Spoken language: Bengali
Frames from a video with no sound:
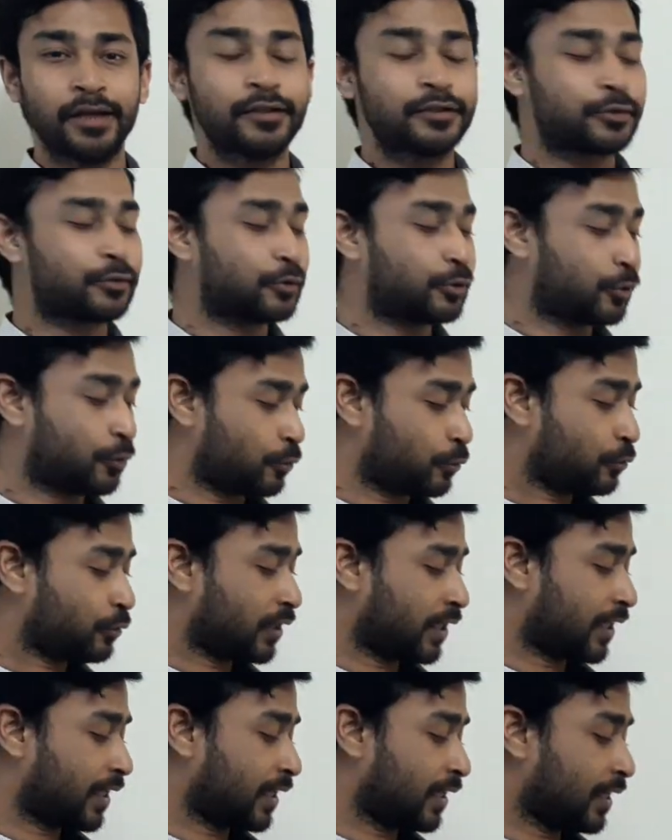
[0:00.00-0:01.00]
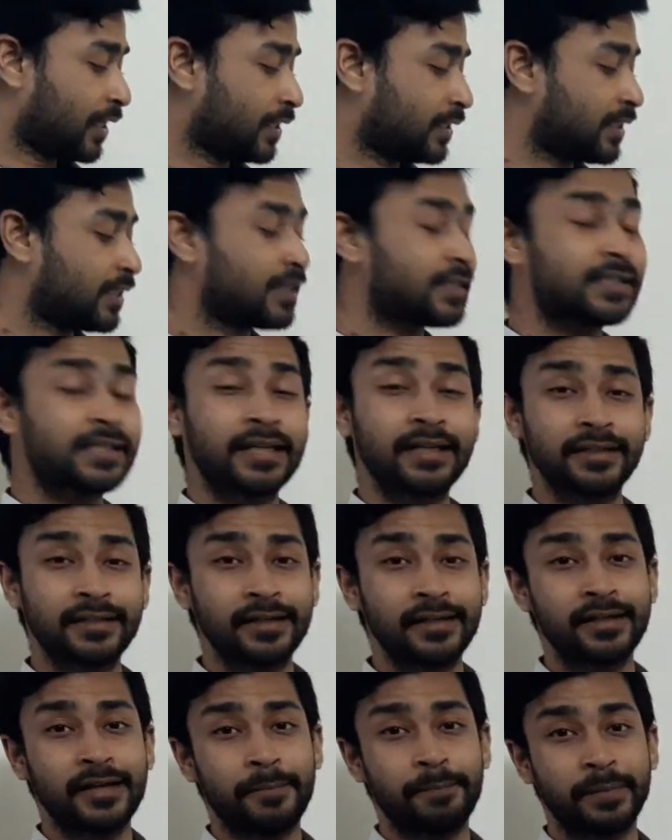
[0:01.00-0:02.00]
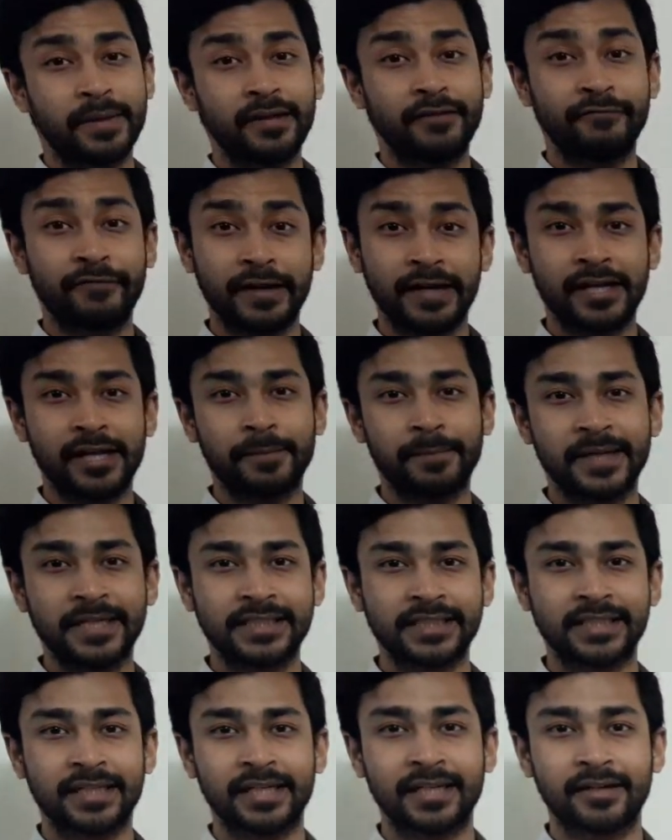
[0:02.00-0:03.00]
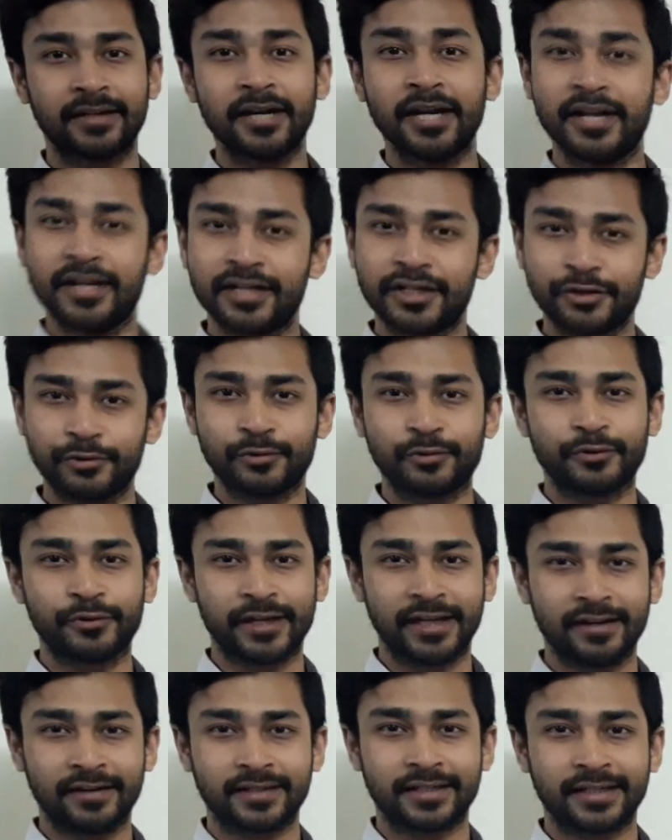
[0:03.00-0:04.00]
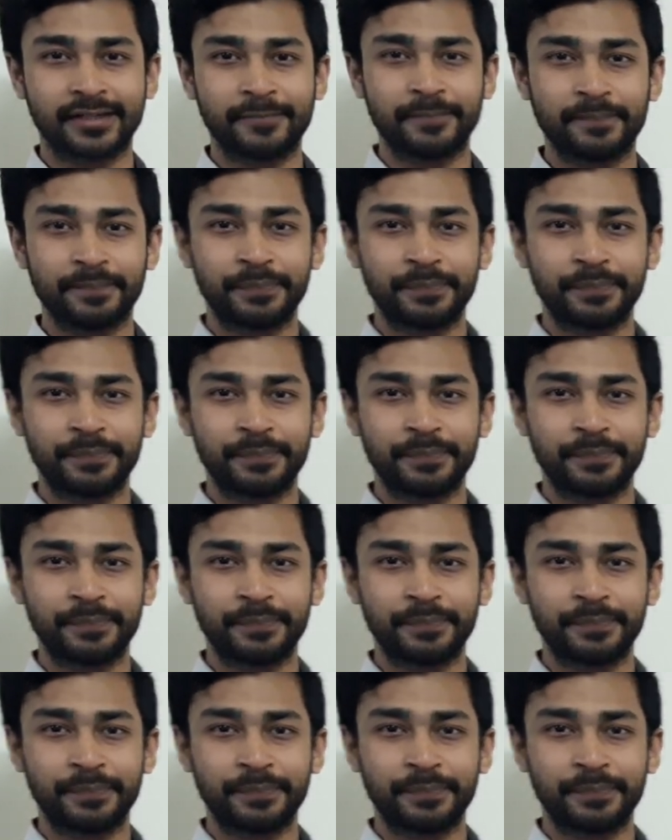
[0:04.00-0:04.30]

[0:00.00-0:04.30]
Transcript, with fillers: সো চলুন দেখে নেওয়া যাক স্যানিটারি ন্যাপকিন ভেন্ডিং মেশিনের টিউটোরিয়ালটি